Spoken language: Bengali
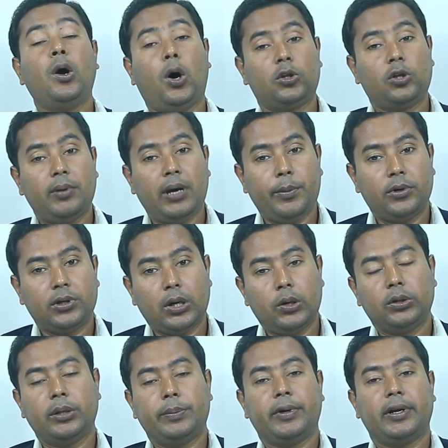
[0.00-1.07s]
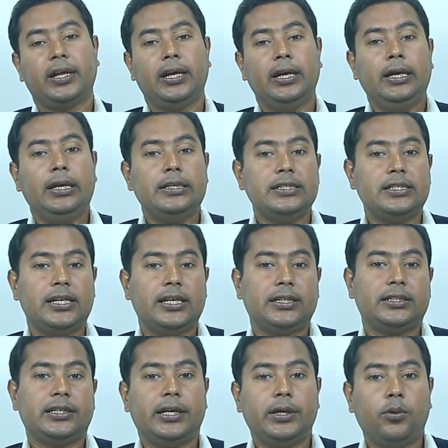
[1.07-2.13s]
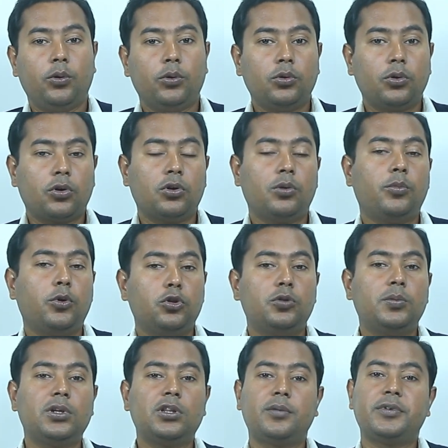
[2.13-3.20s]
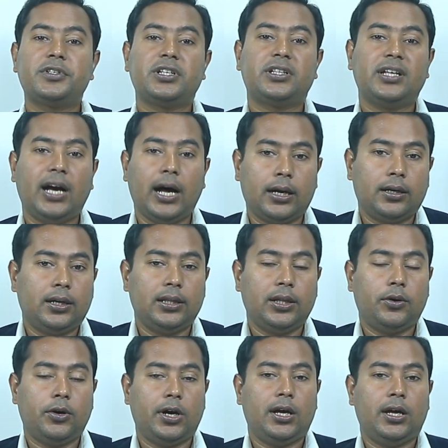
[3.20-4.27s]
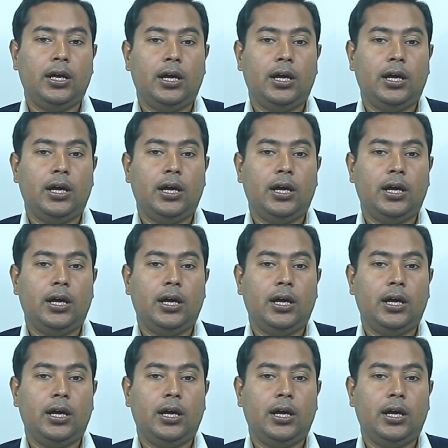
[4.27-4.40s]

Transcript: অথবা এমনটা হতে পারে যে সে অন্য কোনো বন্ধুবান্ধবদের সাথে আড্ডা দেওয়া